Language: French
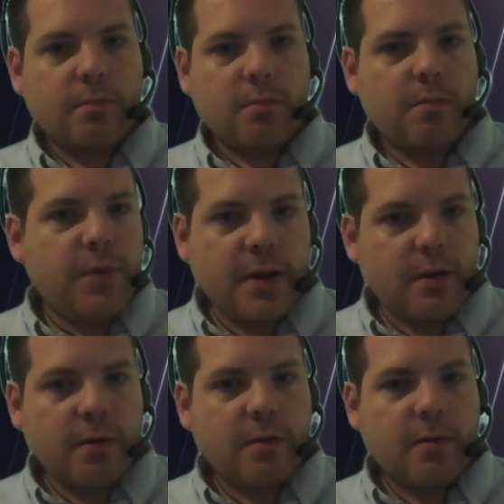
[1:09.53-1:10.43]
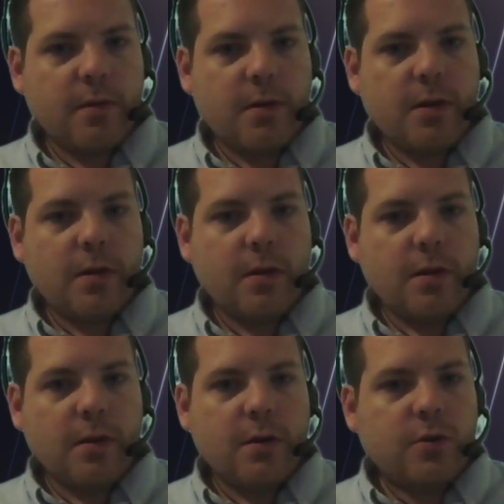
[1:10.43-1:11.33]
Bien.
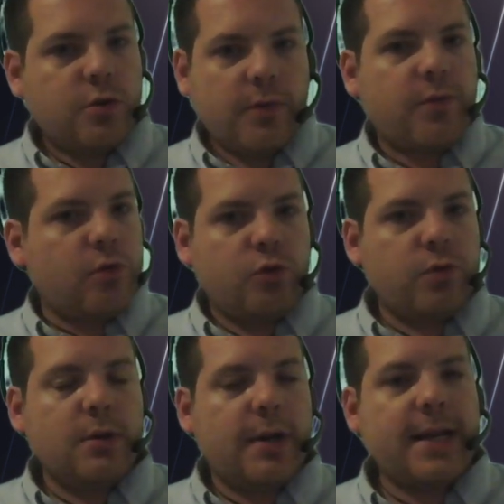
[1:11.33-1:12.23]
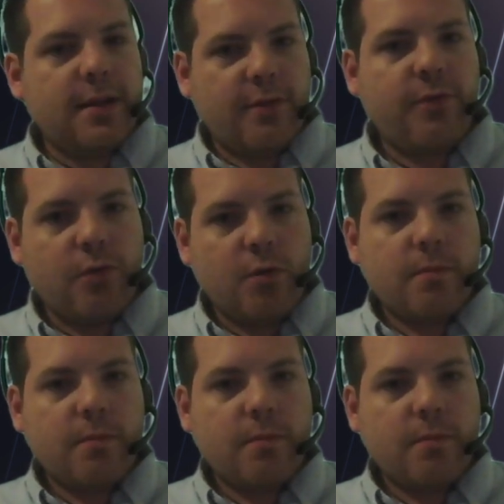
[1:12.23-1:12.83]
Sauf que tout cela était faux.